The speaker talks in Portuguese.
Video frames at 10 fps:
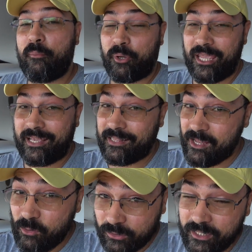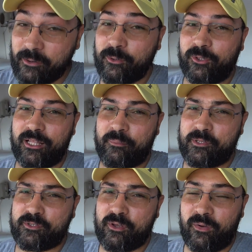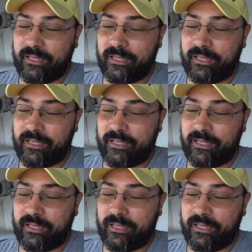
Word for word: porque aqui tem conteúdo, tá, pessoal?